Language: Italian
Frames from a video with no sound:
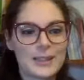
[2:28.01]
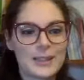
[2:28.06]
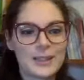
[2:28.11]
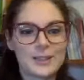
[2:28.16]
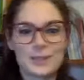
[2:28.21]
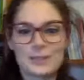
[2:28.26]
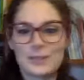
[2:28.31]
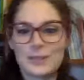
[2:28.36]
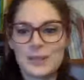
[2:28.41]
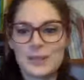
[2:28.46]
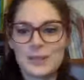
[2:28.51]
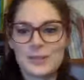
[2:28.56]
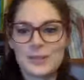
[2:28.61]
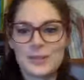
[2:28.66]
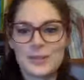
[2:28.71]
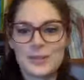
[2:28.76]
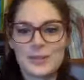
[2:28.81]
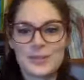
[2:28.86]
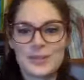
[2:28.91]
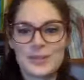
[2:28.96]
la togliamo
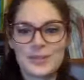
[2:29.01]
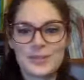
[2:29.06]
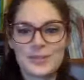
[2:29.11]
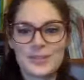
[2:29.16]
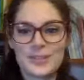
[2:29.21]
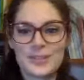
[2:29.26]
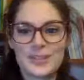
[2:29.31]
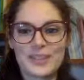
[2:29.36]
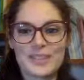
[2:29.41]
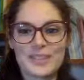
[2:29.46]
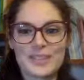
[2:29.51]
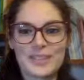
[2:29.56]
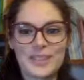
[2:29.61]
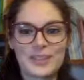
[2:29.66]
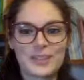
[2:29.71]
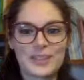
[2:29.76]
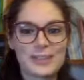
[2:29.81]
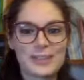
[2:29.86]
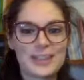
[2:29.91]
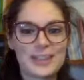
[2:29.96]
come se non vi avessi
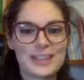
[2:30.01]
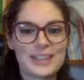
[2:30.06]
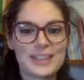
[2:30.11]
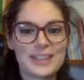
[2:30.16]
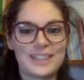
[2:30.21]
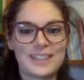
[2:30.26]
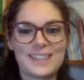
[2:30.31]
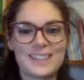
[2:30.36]
detto niente.